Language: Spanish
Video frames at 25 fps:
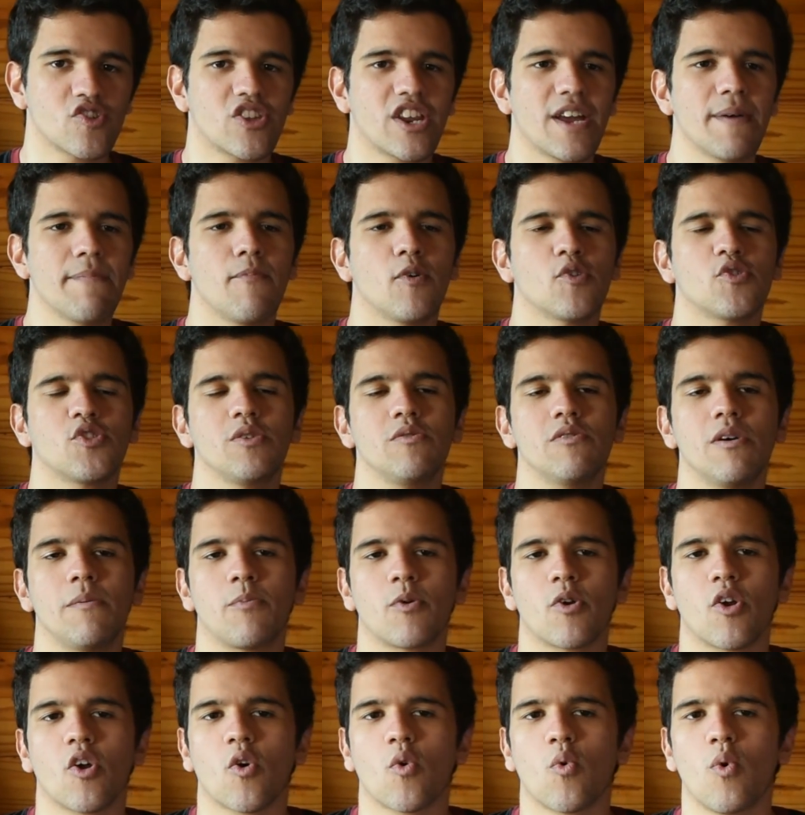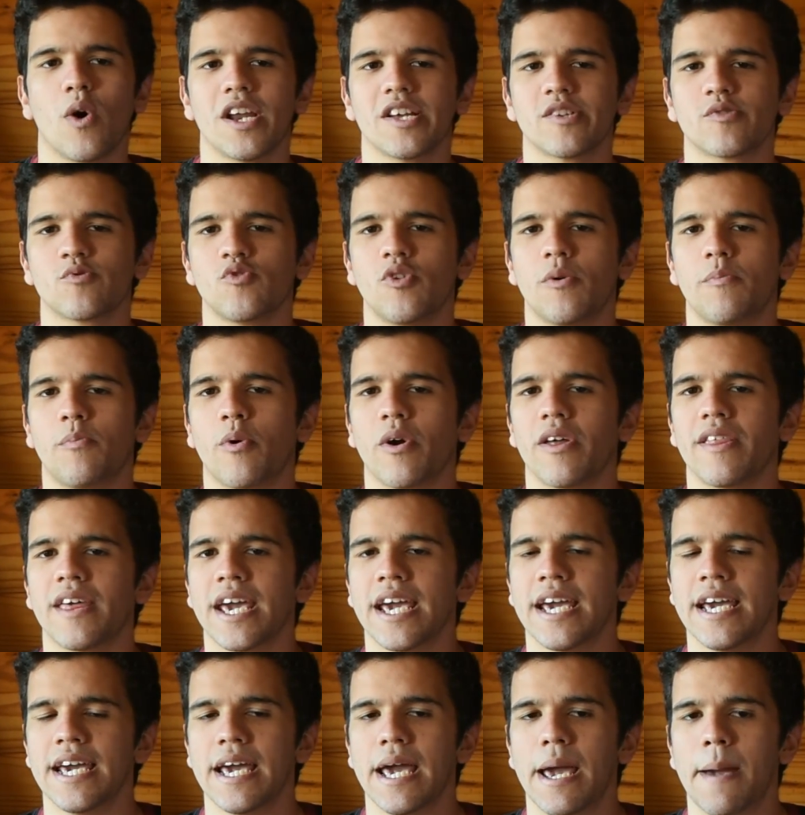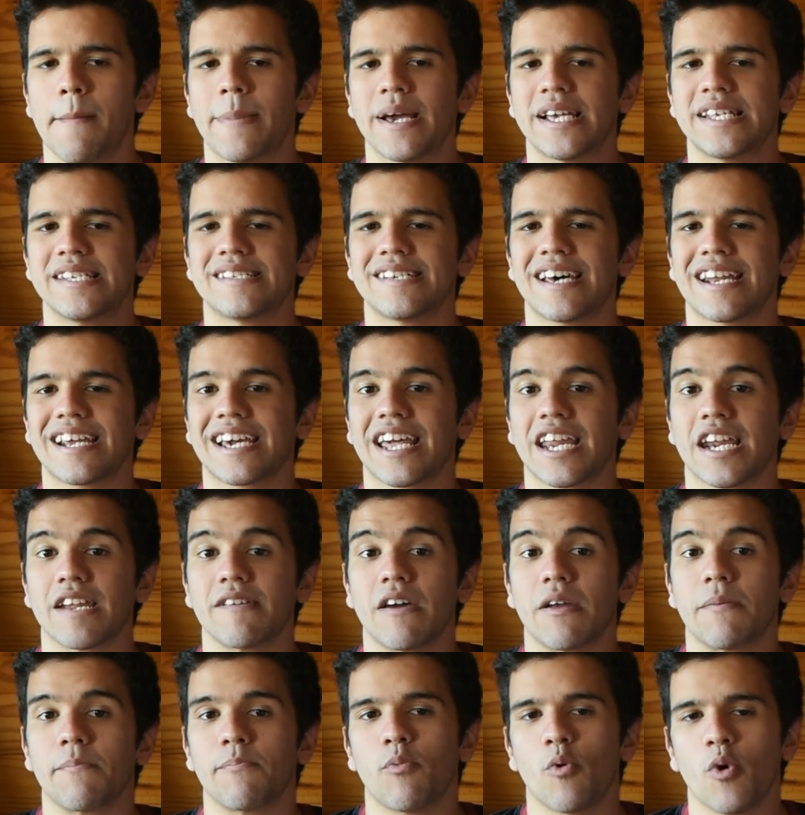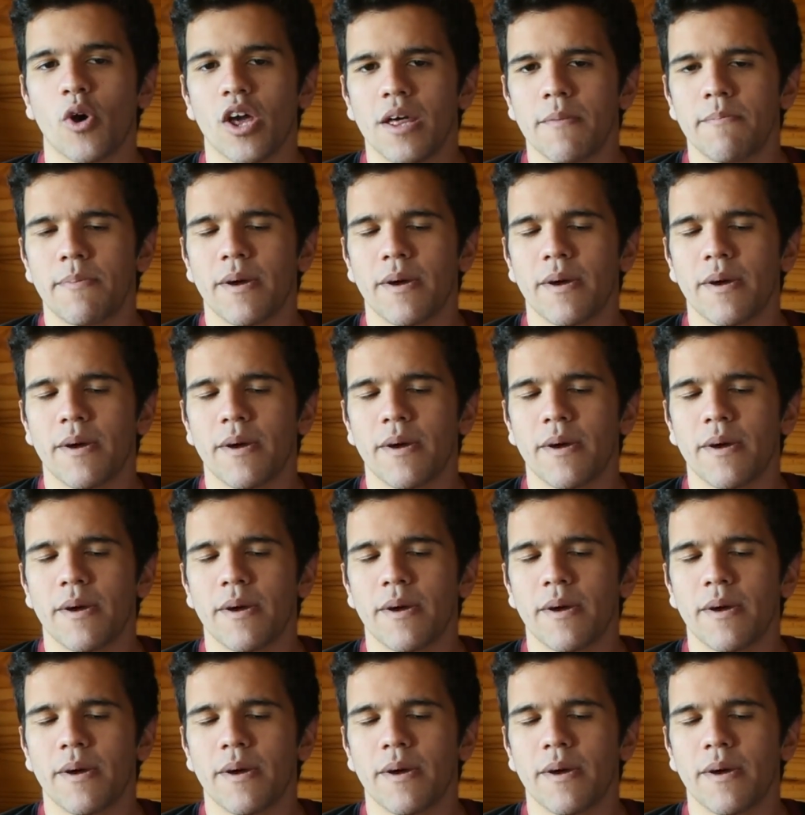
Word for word: tres motivos por los cuales uno puede pensar que River puede